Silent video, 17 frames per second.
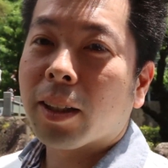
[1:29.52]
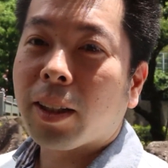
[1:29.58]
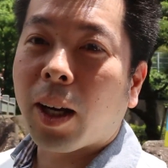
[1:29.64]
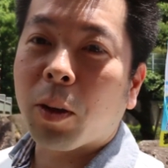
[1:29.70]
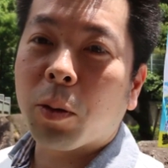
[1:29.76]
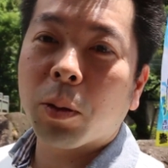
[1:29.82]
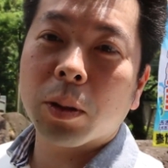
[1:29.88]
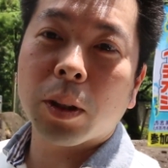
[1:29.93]

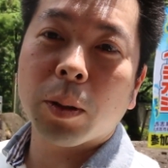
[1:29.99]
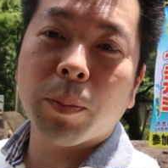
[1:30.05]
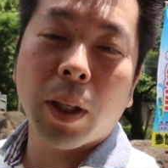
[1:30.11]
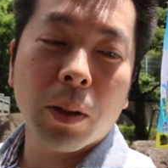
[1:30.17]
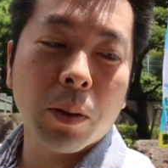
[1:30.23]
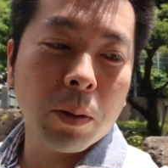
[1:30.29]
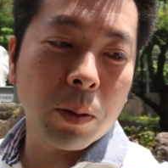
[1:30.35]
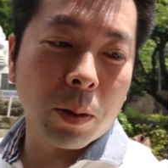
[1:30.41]
鹿児
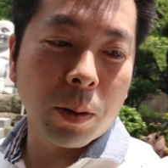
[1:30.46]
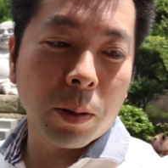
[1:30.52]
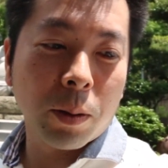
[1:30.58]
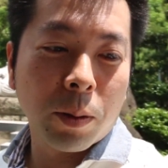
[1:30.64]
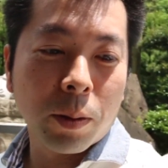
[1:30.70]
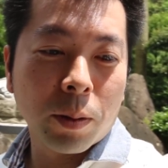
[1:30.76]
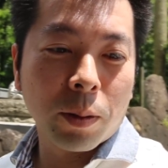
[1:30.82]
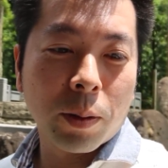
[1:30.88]
島の
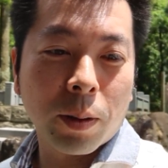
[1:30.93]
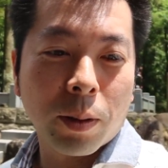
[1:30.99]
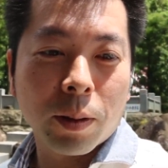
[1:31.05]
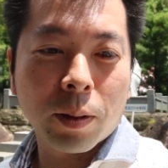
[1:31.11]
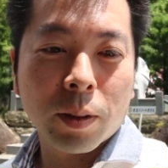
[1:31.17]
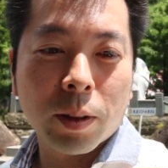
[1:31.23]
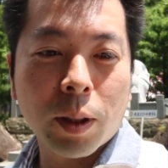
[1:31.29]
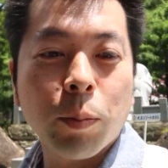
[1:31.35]

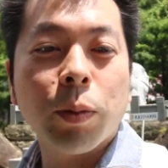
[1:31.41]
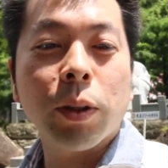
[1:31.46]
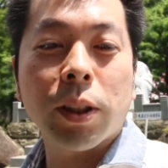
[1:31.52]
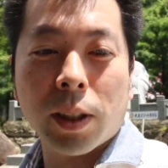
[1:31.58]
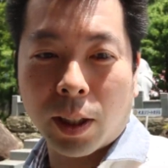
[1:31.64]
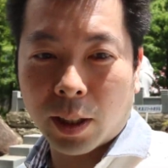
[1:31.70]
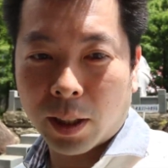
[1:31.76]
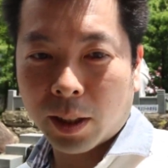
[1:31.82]
志布
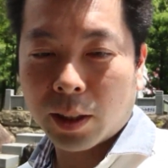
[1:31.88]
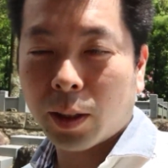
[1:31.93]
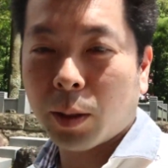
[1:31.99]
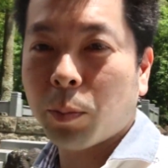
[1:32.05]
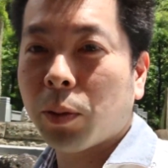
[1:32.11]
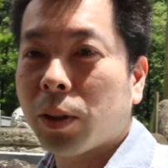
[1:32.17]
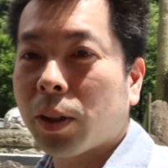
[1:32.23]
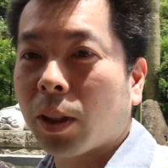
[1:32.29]
志
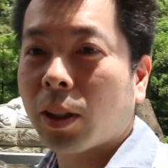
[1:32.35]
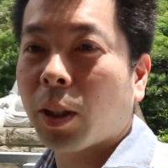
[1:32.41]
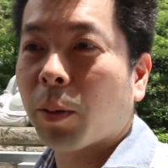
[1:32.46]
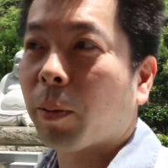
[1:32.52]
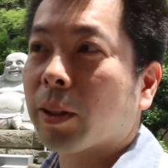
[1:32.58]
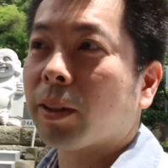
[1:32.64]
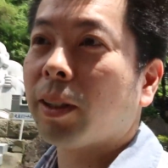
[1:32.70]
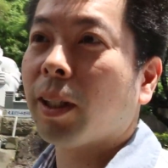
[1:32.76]
来
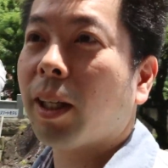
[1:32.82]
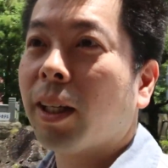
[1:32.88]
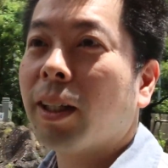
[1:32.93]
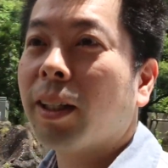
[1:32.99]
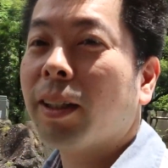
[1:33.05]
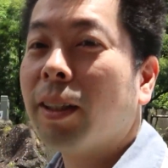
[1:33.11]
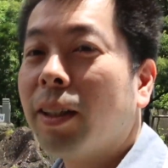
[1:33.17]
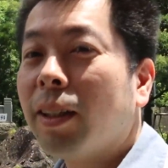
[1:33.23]
てますね。
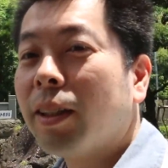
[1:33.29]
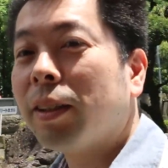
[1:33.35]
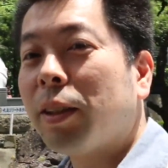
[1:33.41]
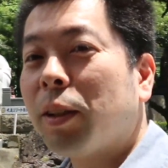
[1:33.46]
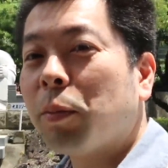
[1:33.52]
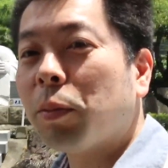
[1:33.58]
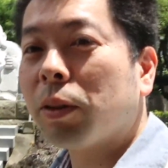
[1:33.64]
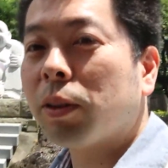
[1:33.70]

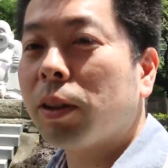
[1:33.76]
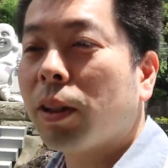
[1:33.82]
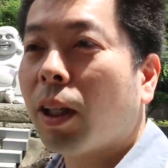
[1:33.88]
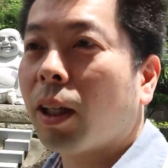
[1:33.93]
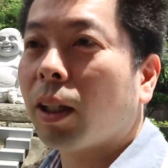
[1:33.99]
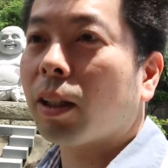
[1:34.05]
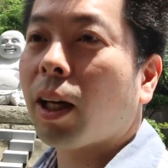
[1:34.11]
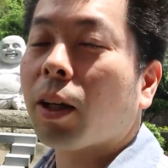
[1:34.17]
志布志
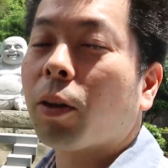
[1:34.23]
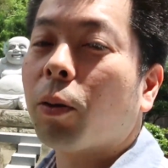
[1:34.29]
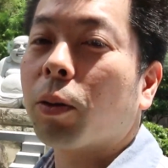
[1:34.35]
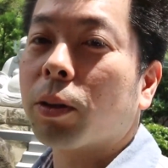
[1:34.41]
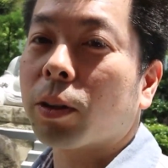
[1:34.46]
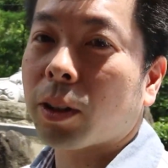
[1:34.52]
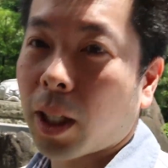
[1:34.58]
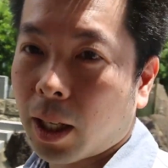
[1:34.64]
で大
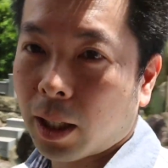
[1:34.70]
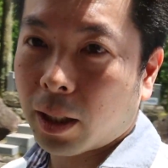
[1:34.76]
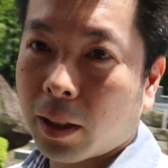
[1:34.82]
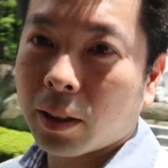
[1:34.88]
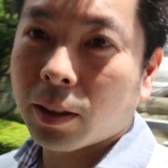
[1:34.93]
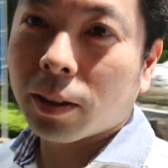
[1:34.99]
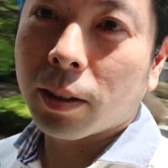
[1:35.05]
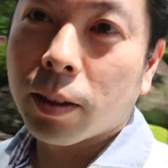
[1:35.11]
黒さん。は
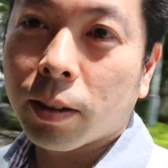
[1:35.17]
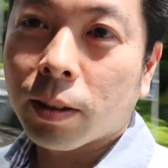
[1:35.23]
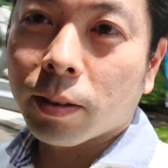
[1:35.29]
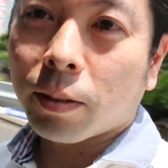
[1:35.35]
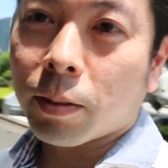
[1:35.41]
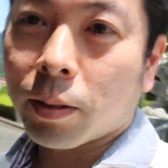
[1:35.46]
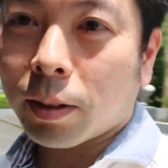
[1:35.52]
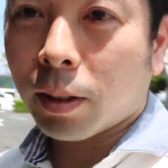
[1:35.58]

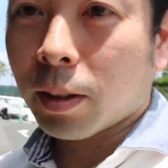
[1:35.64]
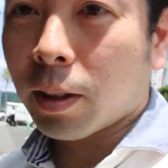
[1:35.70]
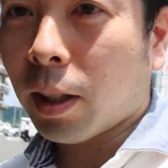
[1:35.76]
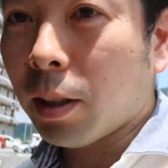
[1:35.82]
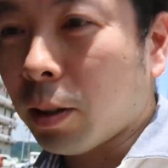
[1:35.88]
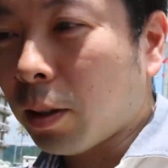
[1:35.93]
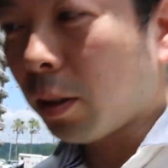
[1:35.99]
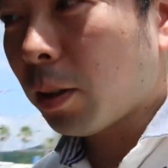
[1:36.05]

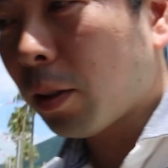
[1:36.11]
い